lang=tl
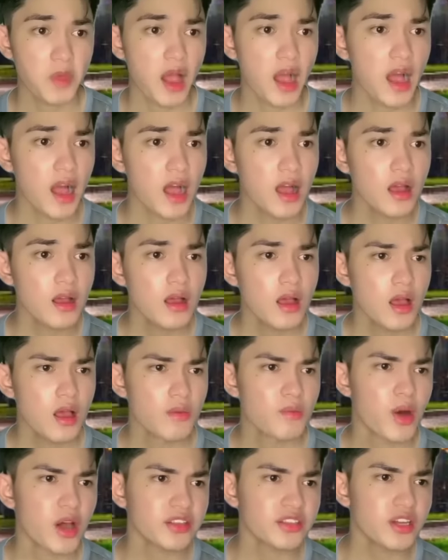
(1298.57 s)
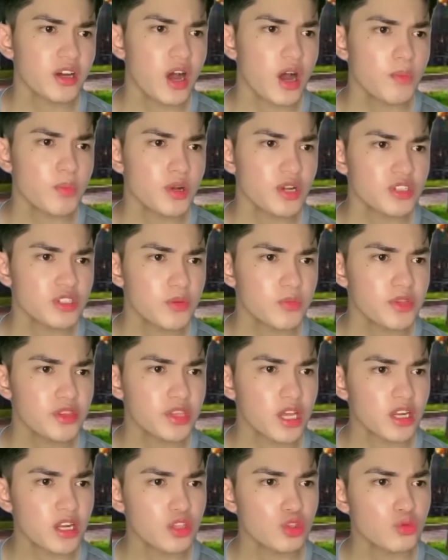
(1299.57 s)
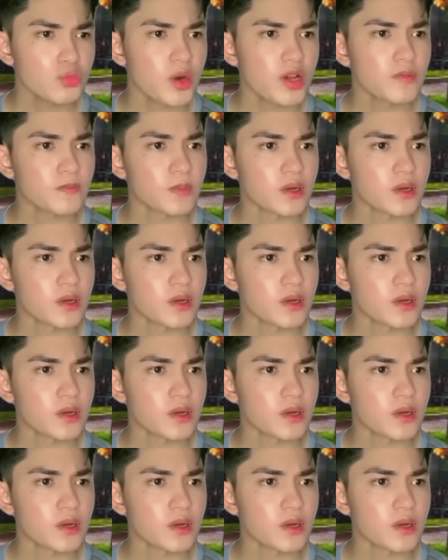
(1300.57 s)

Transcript: Ah, bakit ka nga pala sa bintana dumaan